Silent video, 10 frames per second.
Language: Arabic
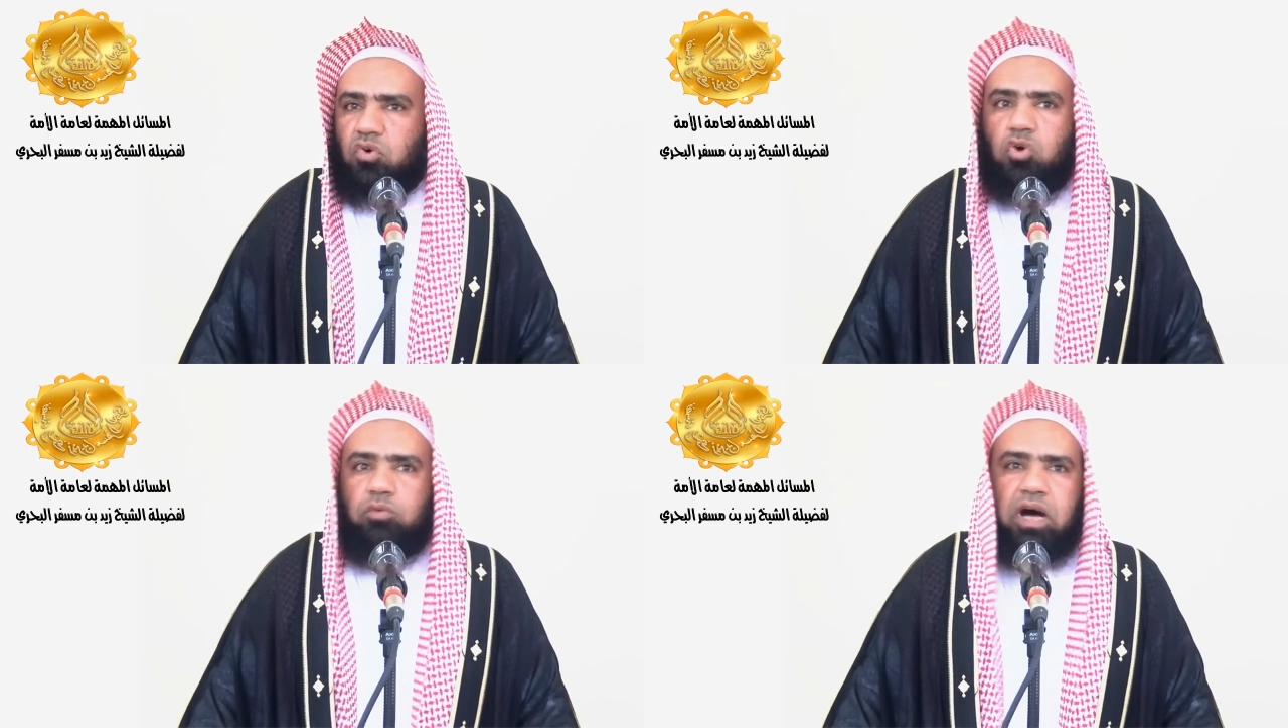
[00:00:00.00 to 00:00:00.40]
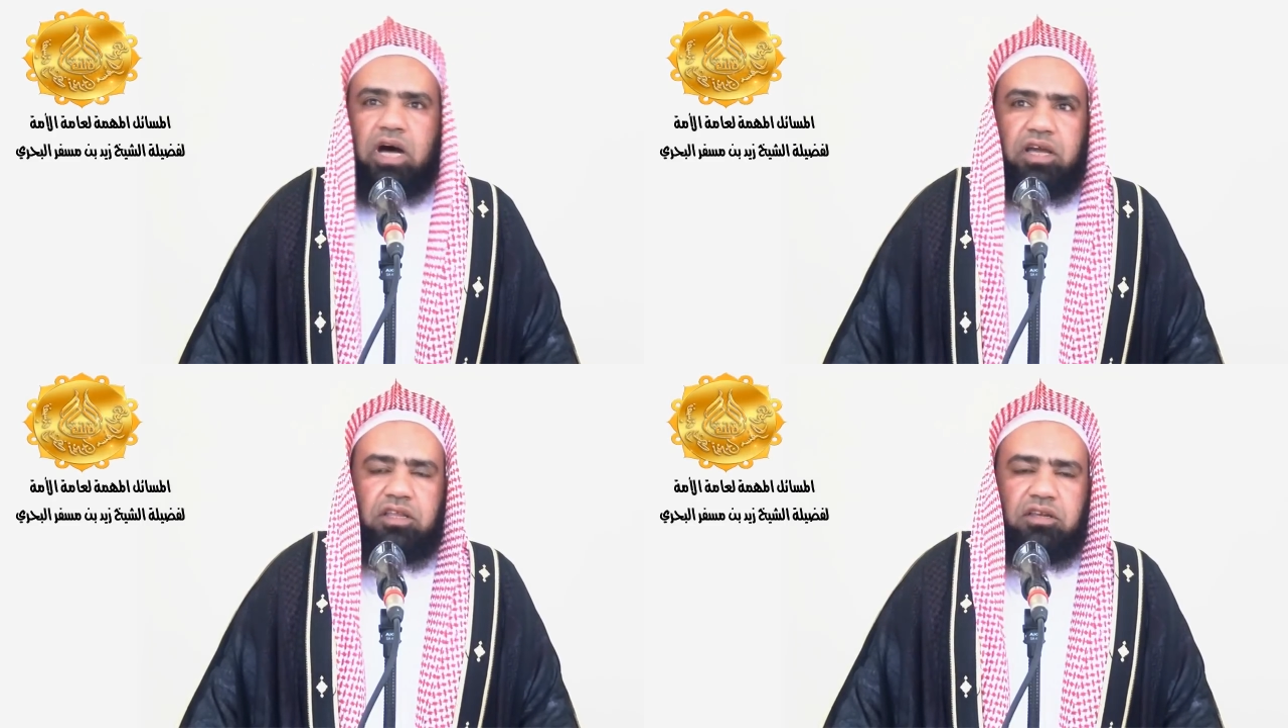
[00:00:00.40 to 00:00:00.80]

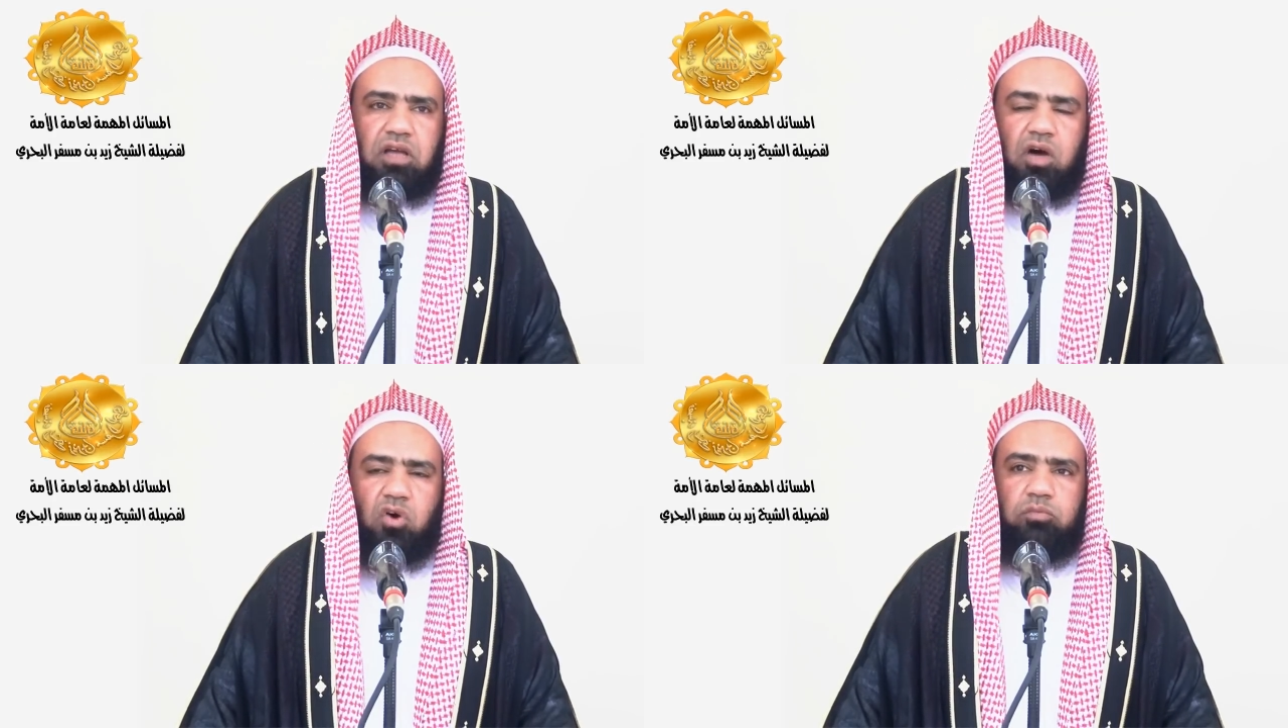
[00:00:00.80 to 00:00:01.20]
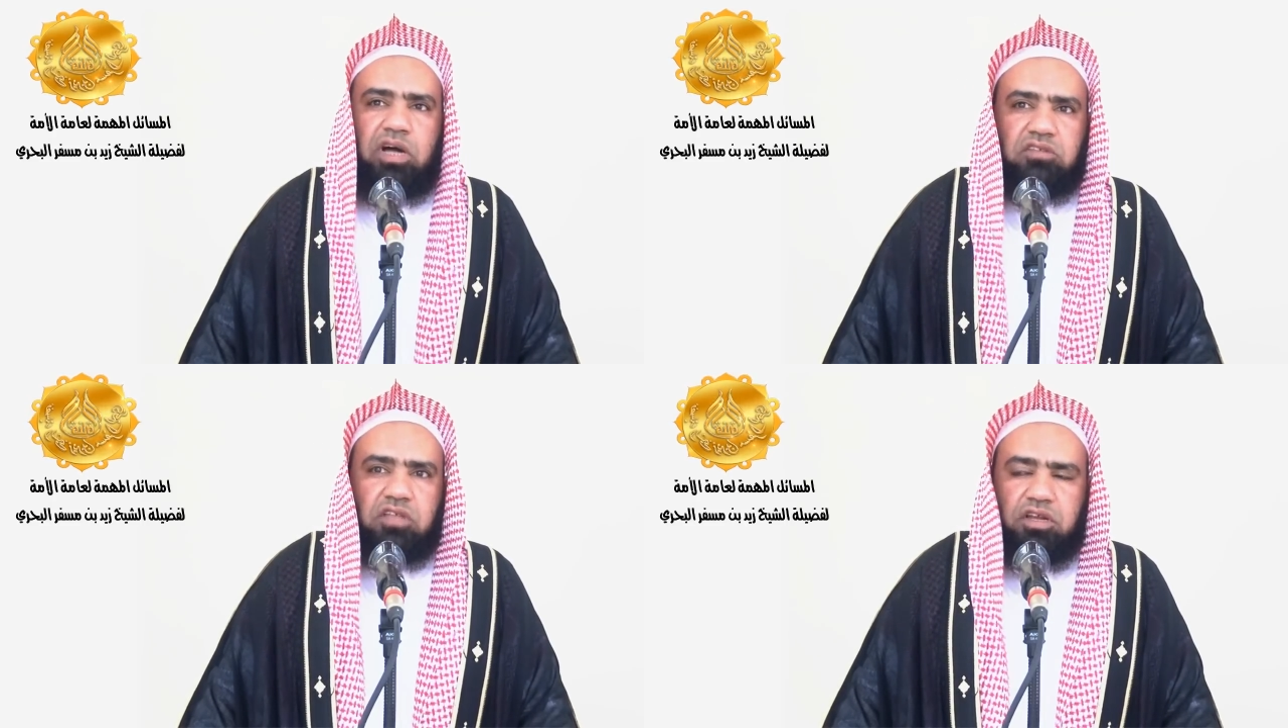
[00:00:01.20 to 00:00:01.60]
غبار أو
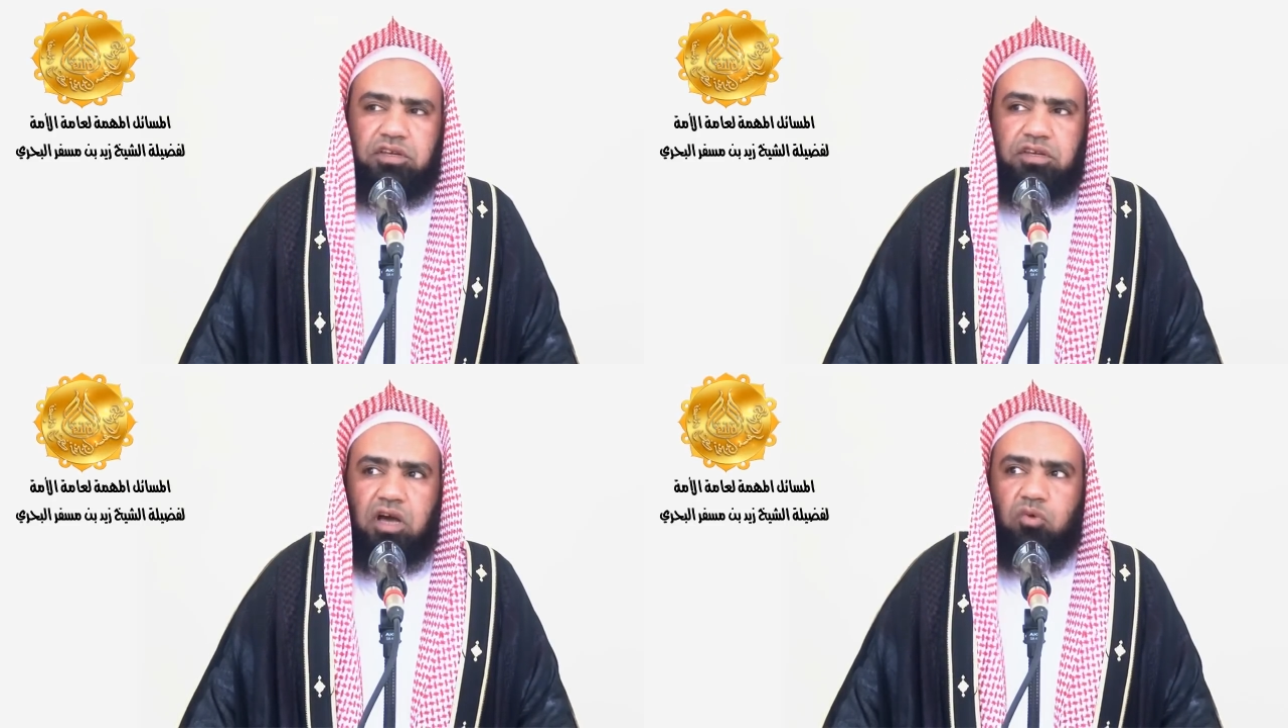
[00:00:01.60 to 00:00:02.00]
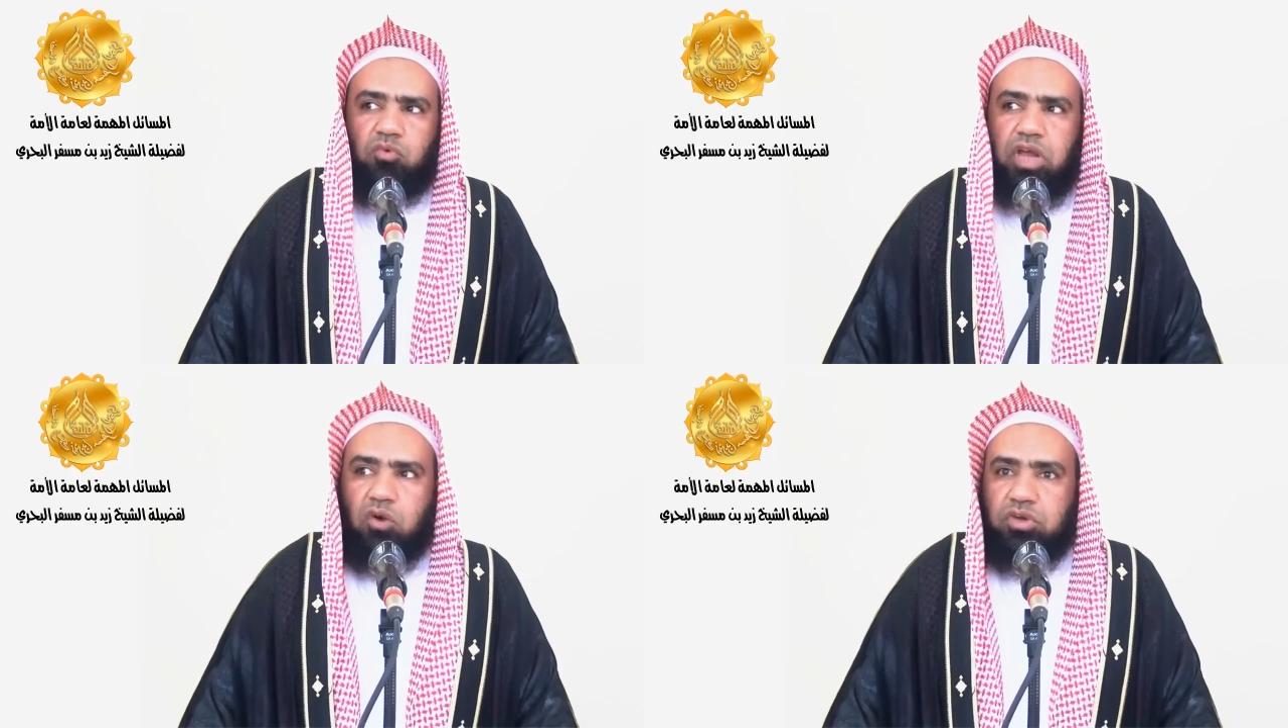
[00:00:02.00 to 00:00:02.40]
مطر أو
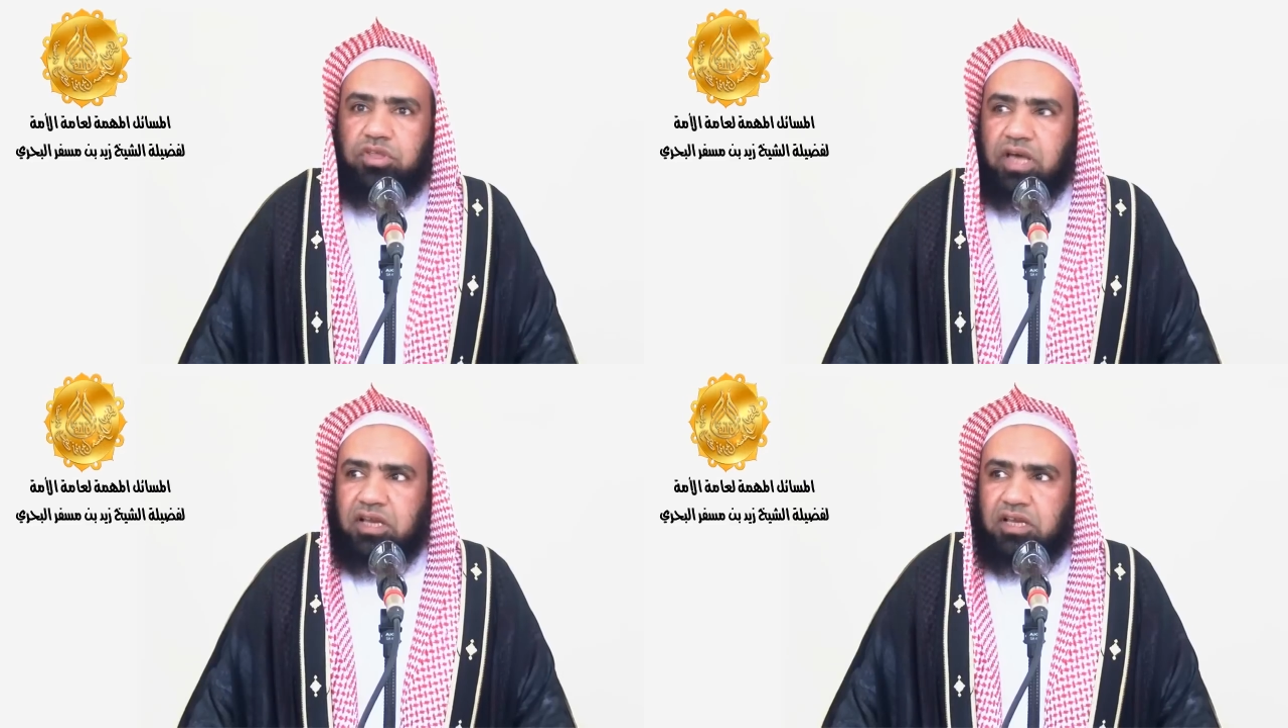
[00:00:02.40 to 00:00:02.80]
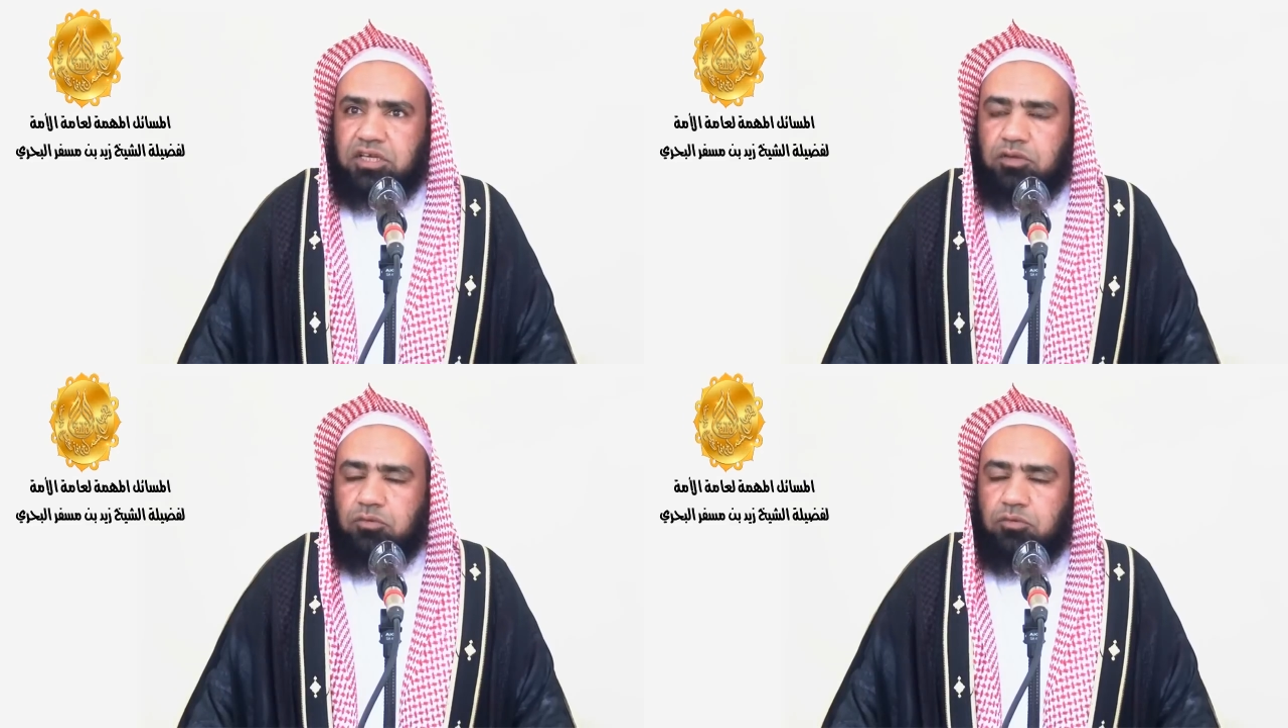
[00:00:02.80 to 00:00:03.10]
نحو ذلك